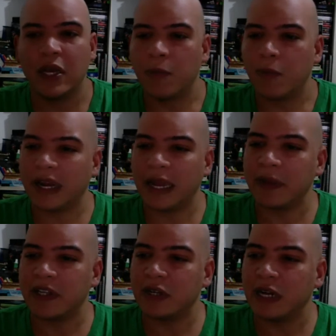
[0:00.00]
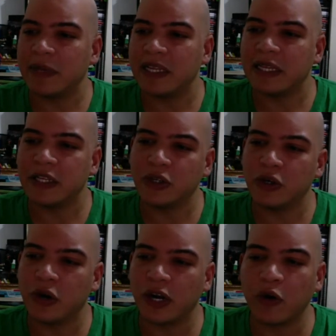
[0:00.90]
¿Por qué personalmente
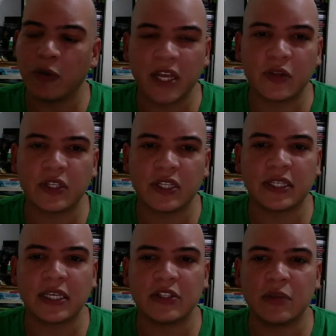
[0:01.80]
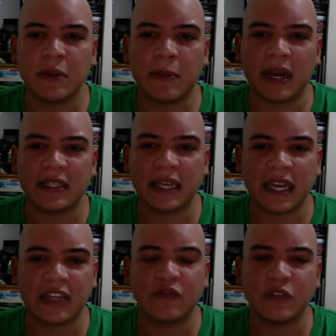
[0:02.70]
yo recomiendo este texto y me parece que
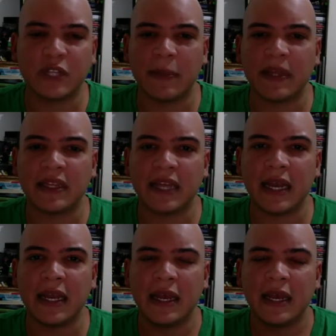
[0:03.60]
es fundamental,